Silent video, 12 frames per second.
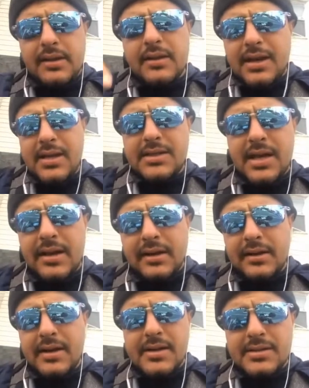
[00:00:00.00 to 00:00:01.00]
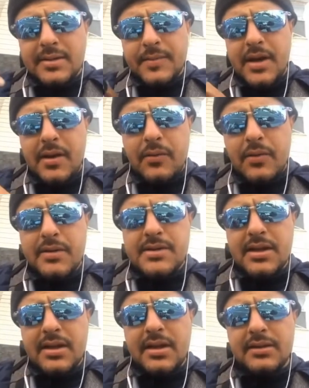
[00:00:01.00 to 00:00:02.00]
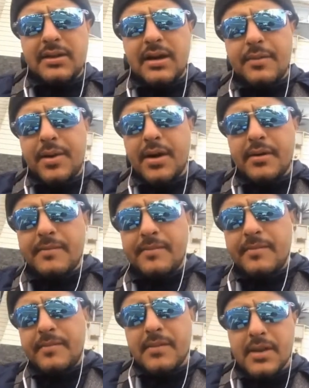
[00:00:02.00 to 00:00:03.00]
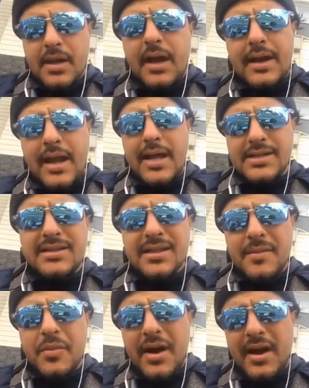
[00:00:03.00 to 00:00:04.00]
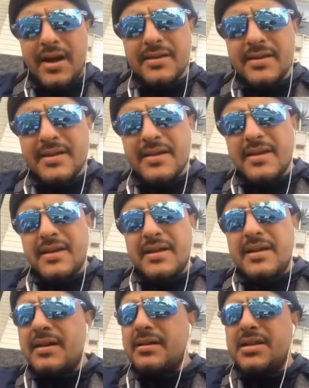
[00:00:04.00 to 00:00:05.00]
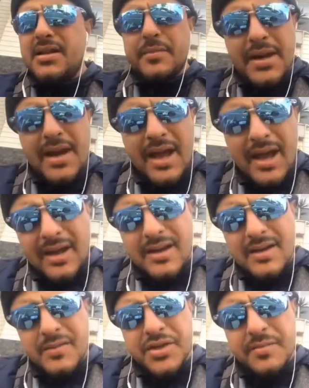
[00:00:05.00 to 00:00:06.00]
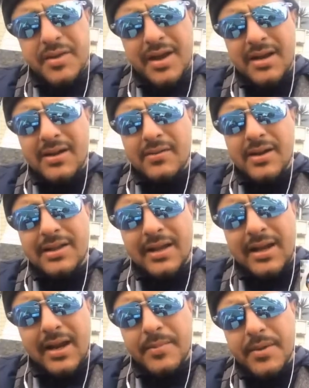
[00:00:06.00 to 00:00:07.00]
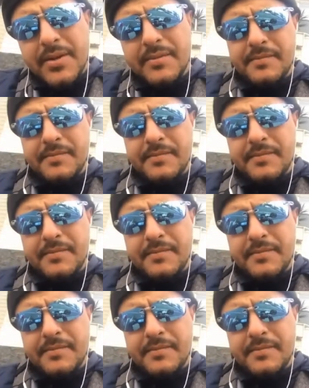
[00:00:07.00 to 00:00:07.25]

هي تترشح للرئاسه من اول انسان انتخبها احنا حاجتنا بواحد آه، جيب لنا حقنا مش يبيعنا يا ولاد الكلب